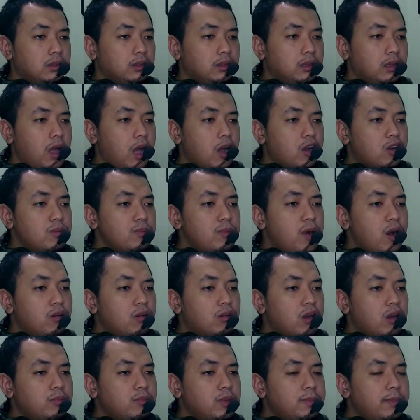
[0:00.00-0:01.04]
Aku mau
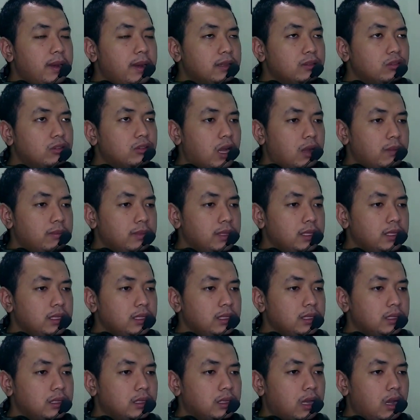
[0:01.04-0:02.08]
kau membantu kami.
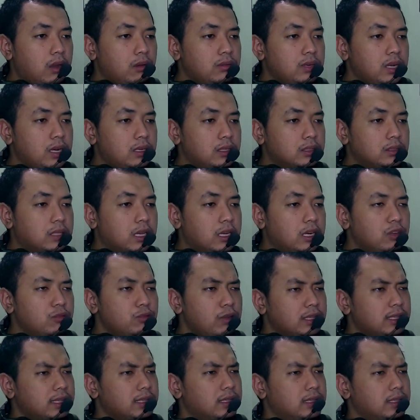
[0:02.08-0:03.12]
Kau dan Edgaran,
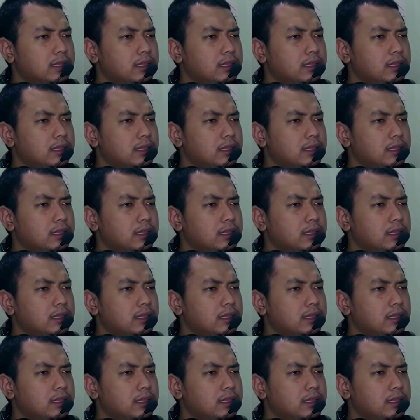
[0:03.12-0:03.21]
what?